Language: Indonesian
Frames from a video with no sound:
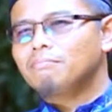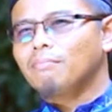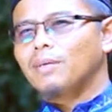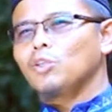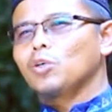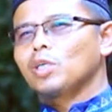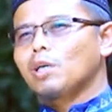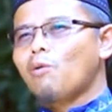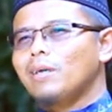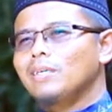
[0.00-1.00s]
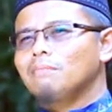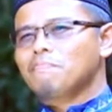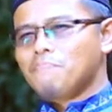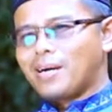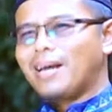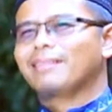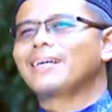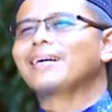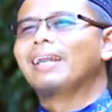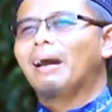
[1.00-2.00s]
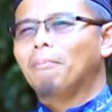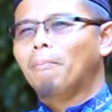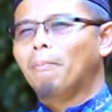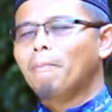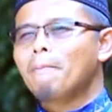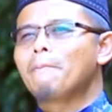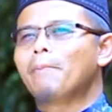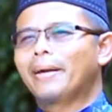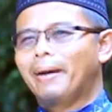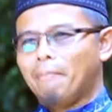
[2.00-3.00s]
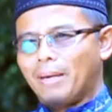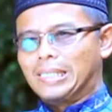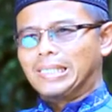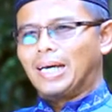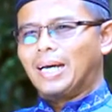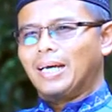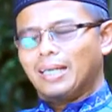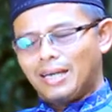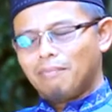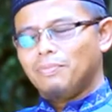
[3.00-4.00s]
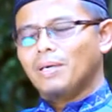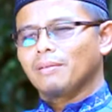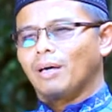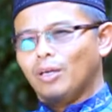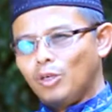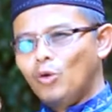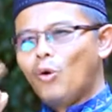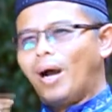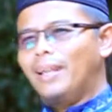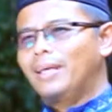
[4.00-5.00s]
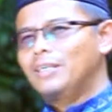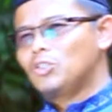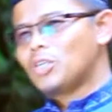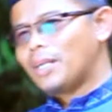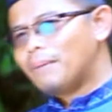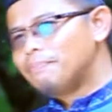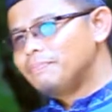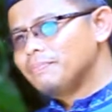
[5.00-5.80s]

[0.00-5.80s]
Menurut riwayat pernah tenggelam pada masa Nabi Allah Nuh alaihi salam.